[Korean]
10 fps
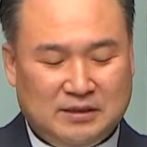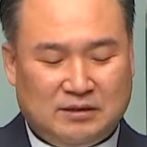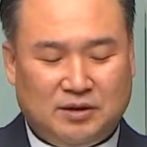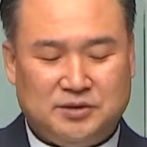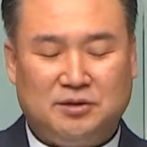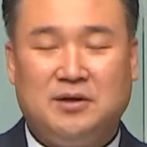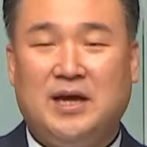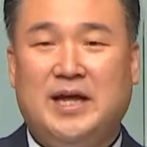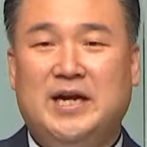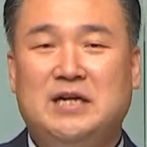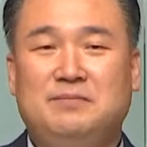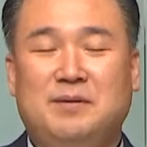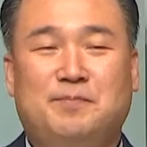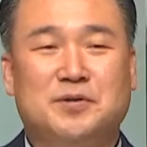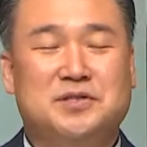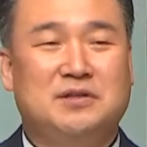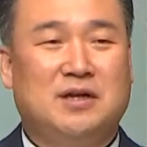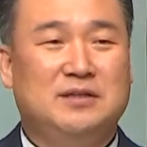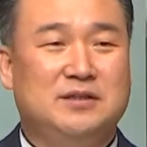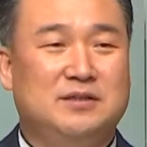어떻게 하나님의
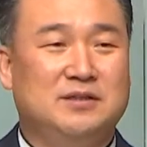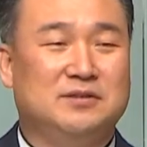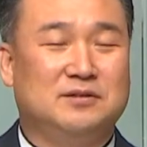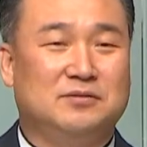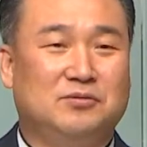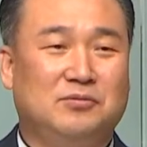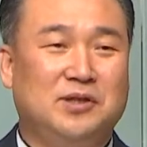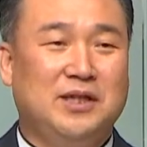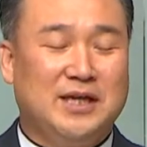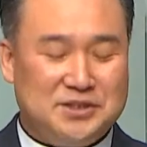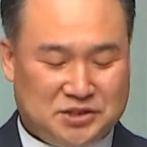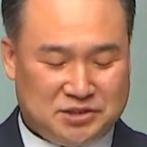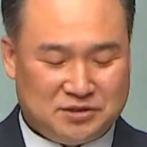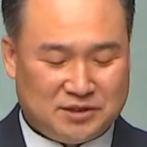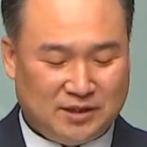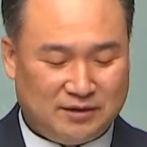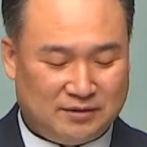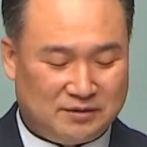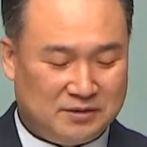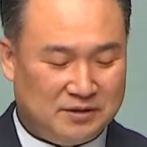벗이라는 이런 위대한
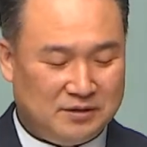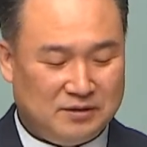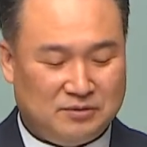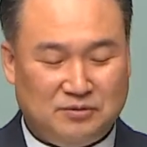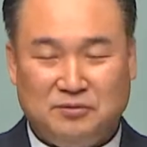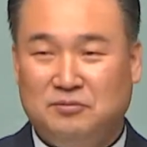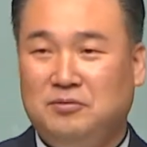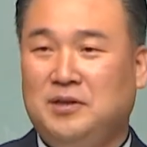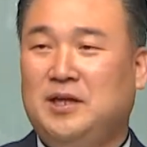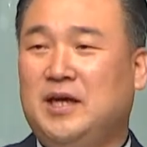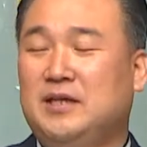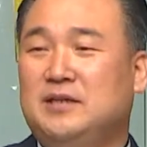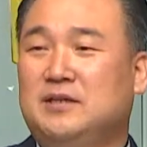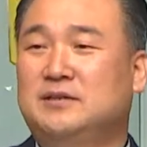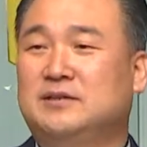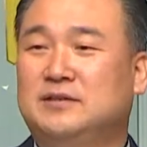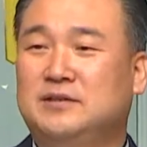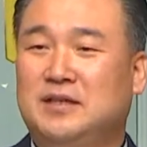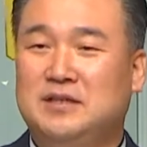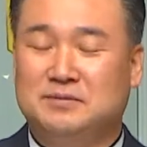칭찬, 위대한 이런
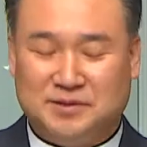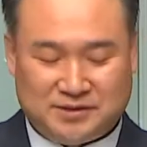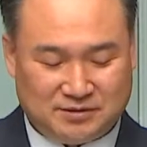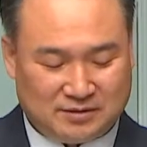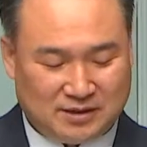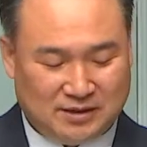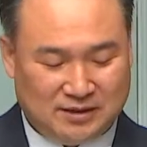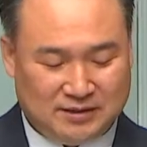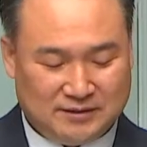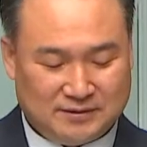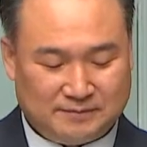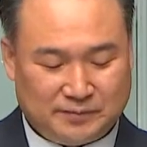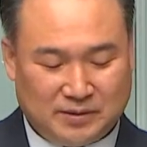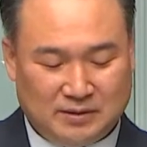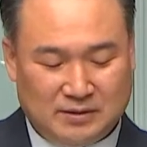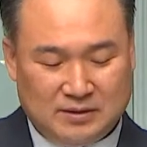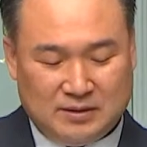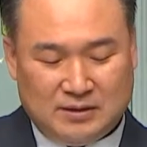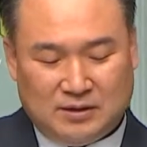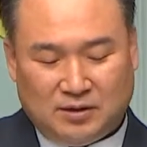은혜를 입었을까?
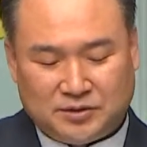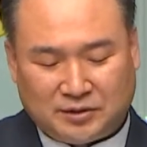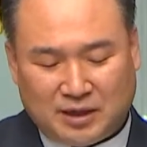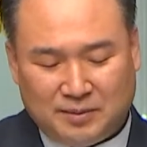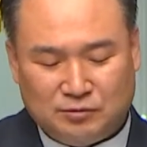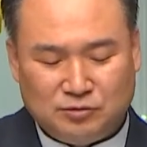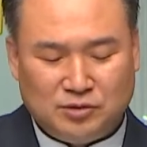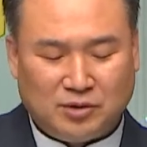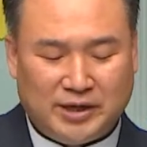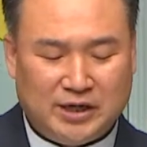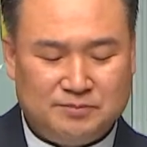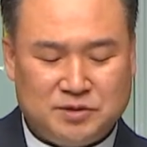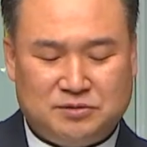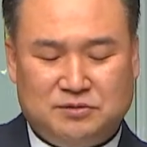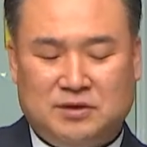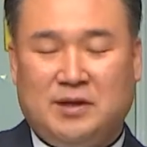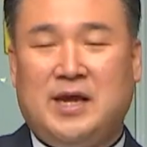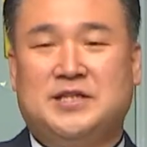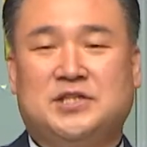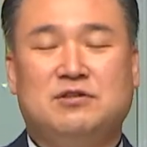어떻게 하면 우리도
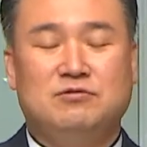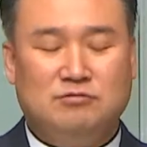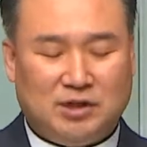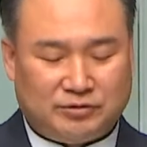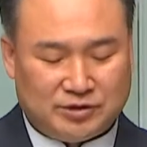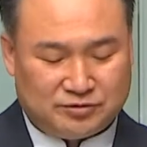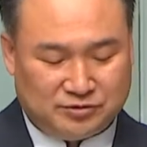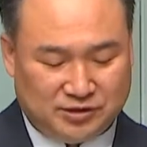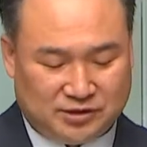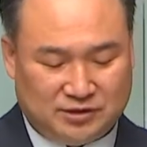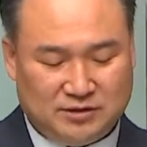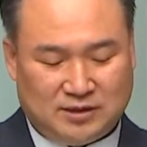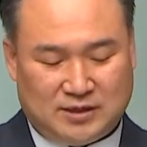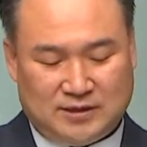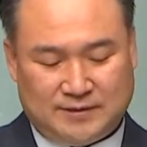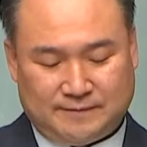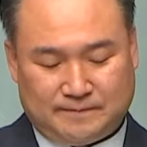하나님의 친구가 될 수 있을까?